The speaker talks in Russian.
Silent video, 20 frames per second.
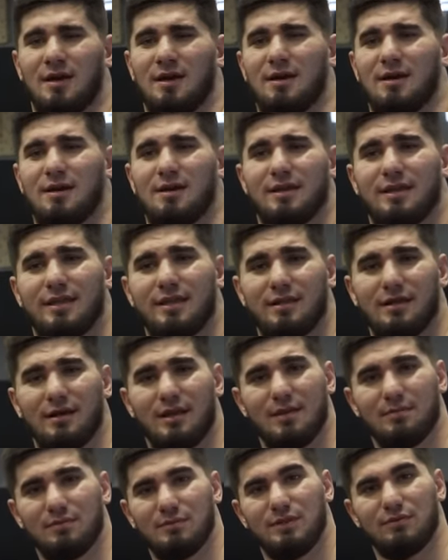а,
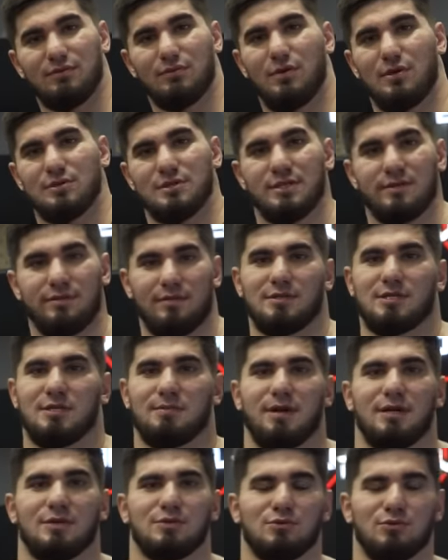килограмм
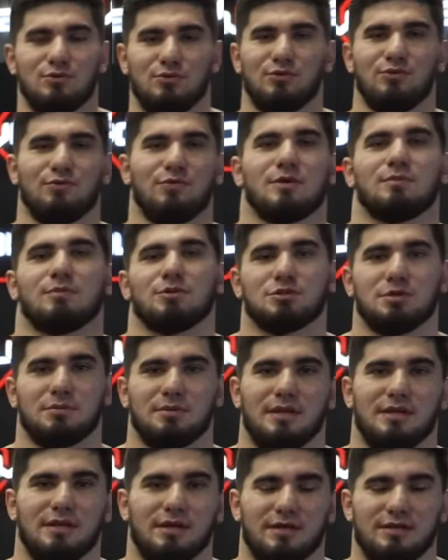90-95 в сухую форму,
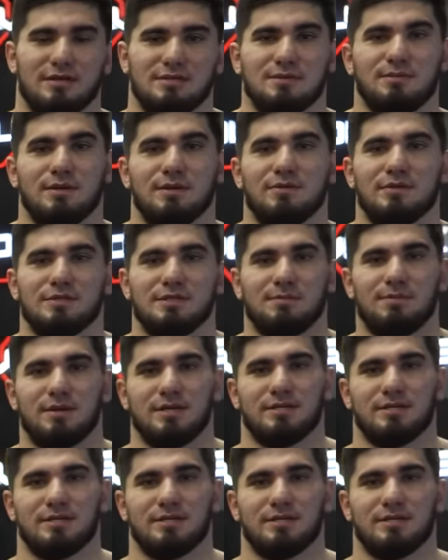чтобы у меня наконец-то появился